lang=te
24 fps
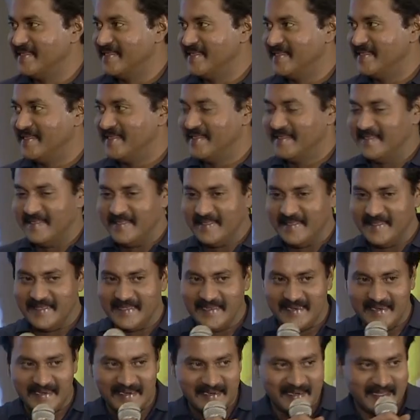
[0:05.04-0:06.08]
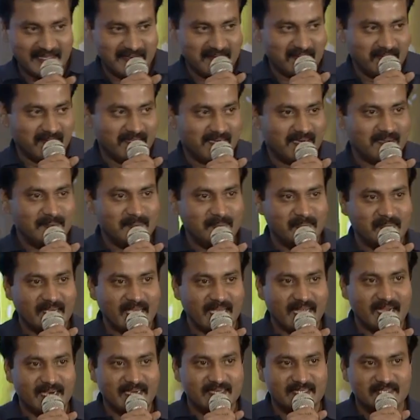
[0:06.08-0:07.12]
ఆఫ్టర్ నేను వెరీ
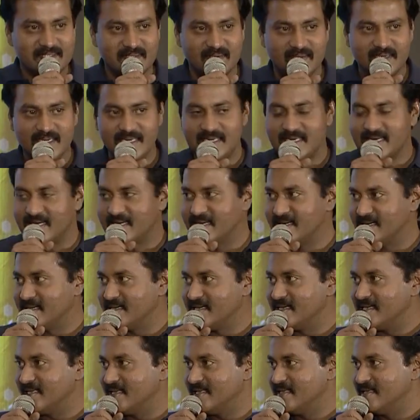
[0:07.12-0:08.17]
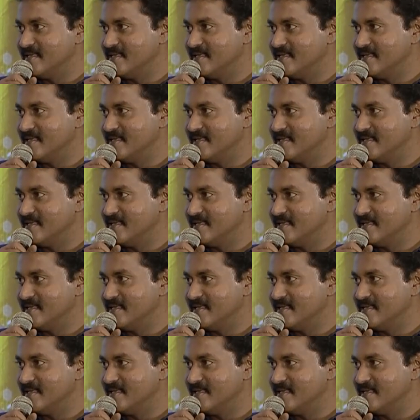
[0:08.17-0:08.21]
బ్యాడ్ స్టోరీ టెల్లర్ అండి